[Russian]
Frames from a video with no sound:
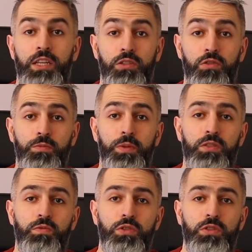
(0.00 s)
ICNode
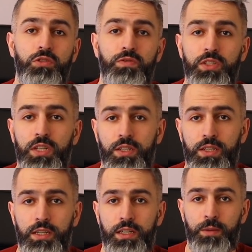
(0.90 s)
производит
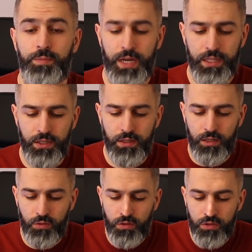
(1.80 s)
швейцарская компания,
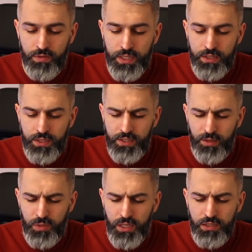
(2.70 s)
которая называется
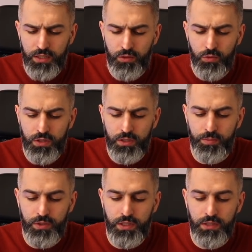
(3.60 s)
SMD Security
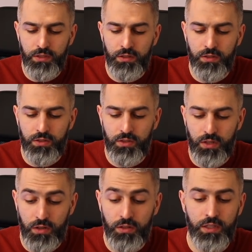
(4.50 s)
Printing
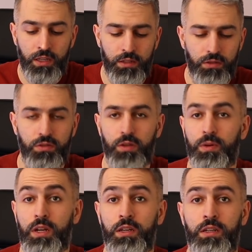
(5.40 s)
Sarl. Я надеюсь, я
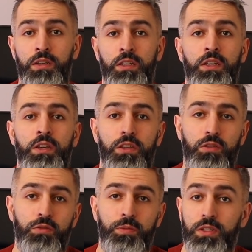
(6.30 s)
правильно
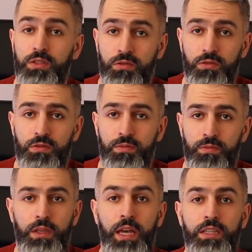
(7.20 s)
ее произнес.
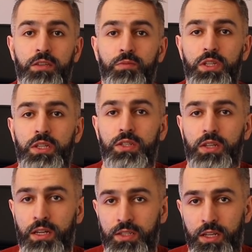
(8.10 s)
И одним из
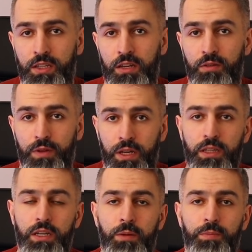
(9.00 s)
акционеров
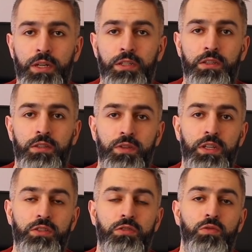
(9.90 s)
этой компании
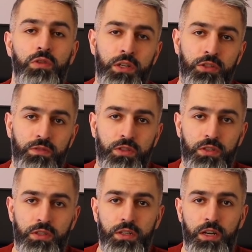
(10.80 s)
является другая
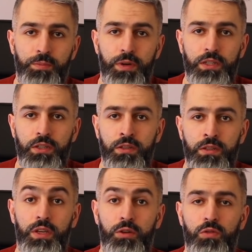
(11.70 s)
швейцарская компания
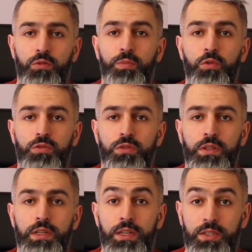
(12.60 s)
Europos
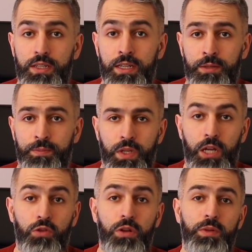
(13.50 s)
СА,
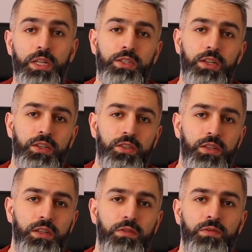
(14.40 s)
которая была
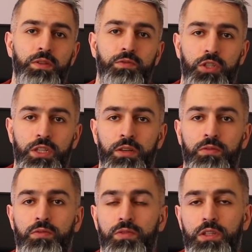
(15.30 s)
зарегистрирована в
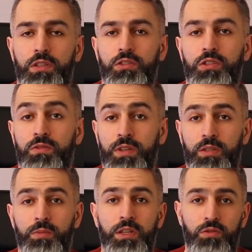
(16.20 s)
Женеве в
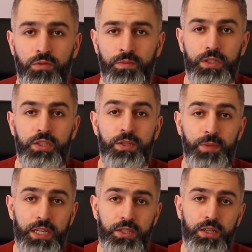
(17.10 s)
2009 году.
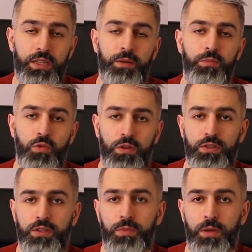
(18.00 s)
Занимается она
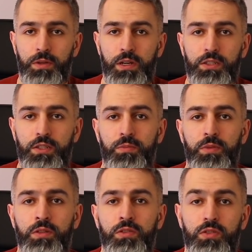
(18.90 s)
брокерскими
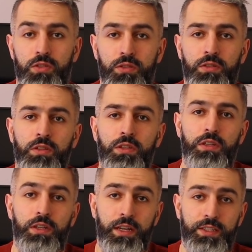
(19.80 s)
операциями с
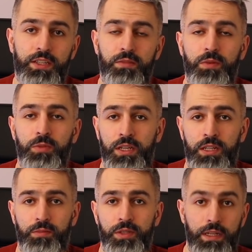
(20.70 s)
драгоценными
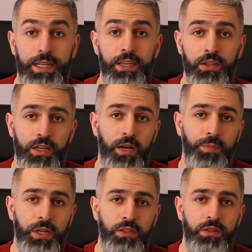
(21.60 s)
металлами. Клиенты
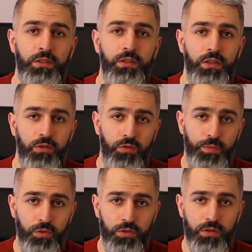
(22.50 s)
компании
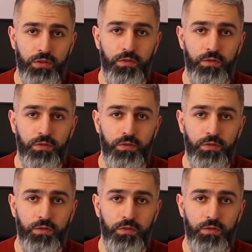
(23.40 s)
Europos